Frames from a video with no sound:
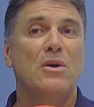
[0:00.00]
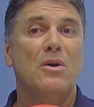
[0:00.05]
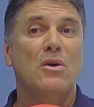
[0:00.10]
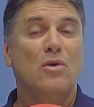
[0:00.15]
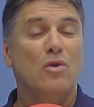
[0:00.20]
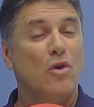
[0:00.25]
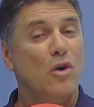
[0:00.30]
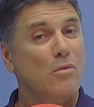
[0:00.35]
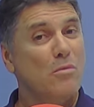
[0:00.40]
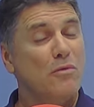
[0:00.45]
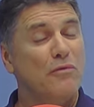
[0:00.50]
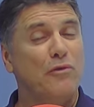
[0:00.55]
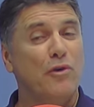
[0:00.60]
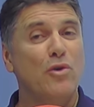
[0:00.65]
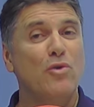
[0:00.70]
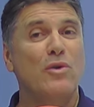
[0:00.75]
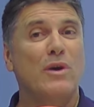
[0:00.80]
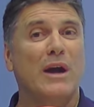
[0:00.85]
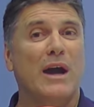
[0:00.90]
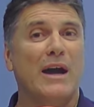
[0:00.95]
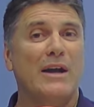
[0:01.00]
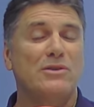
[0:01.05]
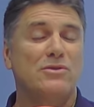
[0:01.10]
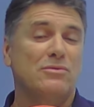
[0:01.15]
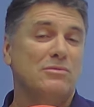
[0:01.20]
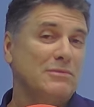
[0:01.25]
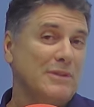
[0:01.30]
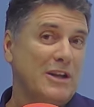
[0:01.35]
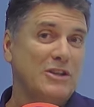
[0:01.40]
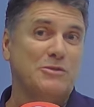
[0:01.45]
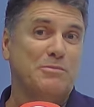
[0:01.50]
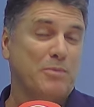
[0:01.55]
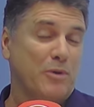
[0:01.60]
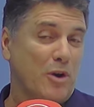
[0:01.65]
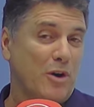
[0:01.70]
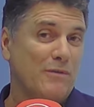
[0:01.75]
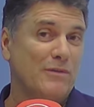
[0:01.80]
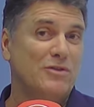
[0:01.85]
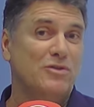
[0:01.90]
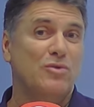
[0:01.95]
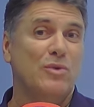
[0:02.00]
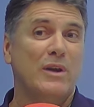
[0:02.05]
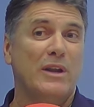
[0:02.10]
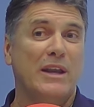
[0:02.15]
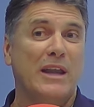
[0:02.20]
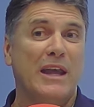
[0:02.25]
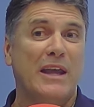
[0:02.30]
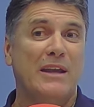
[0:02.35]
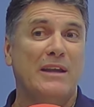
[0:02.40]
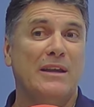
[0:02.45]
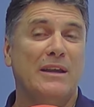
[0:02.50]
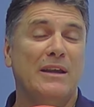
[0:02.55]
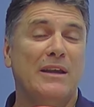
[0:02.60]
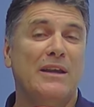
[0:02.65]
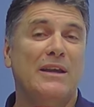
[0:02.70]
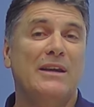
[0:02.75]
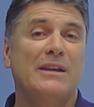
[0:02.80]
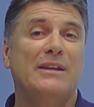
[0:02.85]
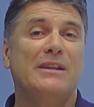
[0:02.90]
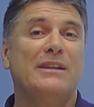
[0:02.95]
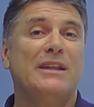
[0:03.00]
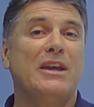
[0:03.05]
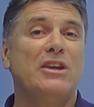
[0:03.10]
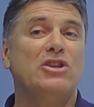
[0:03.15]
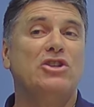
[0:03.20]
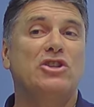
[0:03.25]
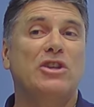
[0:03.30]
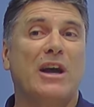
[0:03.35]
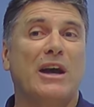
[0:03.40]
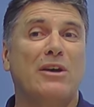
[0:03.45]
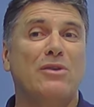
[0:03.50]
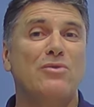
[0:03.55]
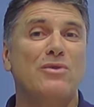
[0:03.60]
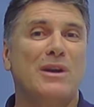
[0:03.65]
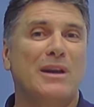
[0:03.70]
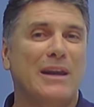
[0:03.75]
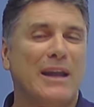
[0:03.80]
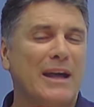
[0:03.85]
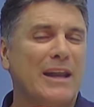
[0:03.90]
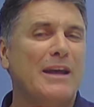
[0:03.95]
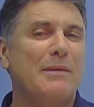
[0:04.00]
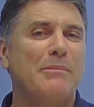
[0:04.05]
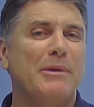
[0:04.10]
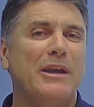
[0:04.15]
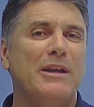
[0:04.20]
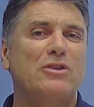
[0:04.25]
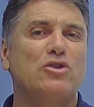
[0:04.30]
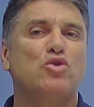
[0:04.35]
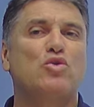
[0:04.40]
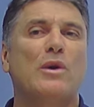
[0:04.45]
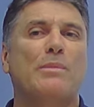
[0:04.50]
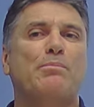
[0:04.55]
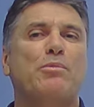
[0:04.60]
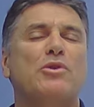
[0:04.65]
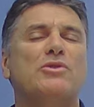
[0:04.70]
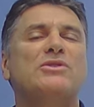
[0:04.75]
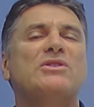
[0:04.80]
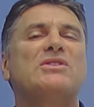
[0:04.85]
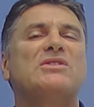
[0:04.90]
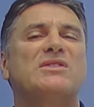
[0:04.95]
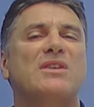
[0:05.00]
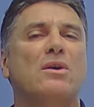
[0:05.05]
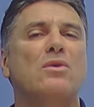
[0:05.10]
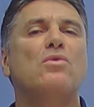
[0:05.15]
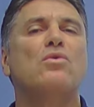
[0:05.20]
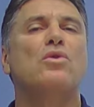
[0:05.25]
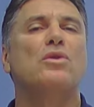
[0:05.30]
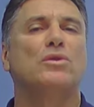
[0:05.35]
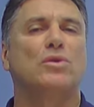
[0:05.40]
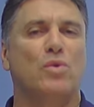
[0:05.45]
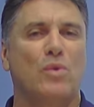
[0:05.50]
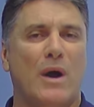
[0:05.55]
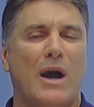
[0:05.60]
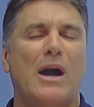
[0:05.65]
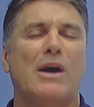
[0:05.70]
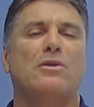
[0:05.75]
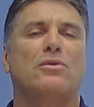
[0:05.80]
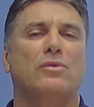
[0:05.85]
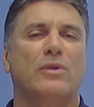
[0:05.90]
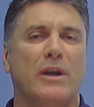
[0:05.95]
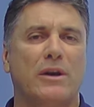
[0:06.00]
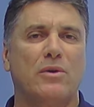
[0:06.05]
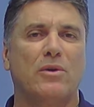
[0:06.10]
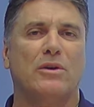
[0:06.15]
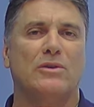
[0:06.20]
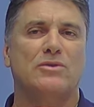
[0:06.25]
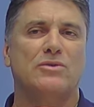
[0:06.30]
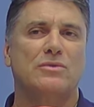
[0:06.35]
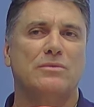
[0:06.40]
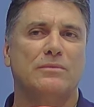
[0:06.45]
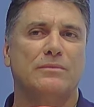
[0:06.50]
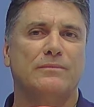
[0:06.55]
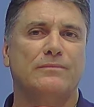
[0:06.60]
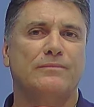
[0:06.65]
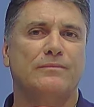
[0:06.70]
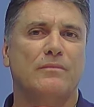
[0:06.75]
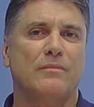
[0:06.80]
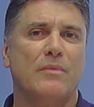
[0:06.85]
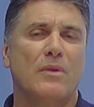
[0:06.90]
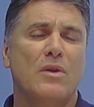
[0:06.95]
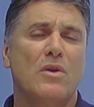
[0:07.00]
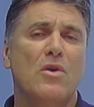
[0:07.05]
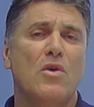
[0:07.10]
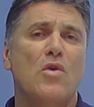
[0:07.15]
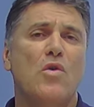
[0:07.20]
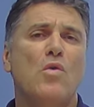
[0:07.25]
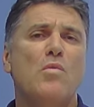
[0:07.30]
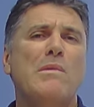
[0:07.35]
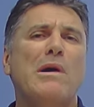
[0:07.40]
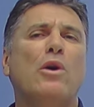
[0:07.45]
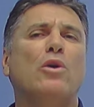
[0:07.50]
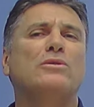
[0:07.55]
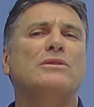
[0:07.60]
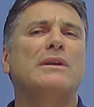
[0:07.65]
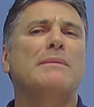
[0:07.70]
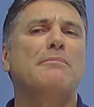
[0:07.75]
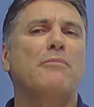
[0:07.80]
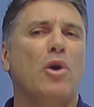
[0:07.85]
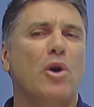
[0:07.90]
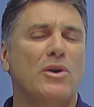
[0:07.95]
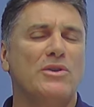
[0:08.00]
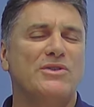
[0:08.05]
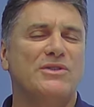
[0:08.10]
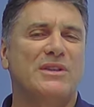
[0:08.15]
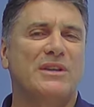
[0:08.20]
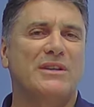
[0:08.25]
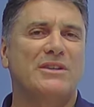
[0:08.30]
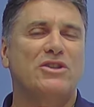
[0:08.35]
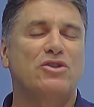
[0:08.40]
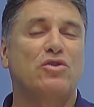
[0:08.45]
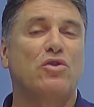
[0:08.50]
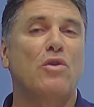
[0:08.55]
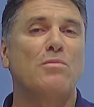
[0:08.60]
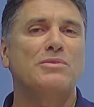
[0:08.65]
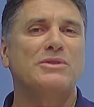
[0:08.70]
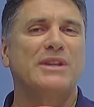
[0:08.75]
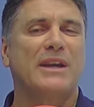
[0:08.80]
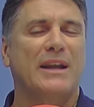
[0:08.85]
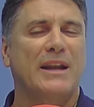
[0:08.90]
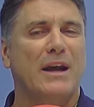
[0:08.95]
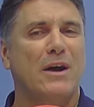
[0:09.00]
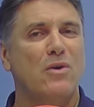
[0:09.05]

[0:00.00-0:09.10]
como foi o caso nas provas do Enem, que deixaram claramente sua posição contra o agronegócio. Uma outra mostra de como será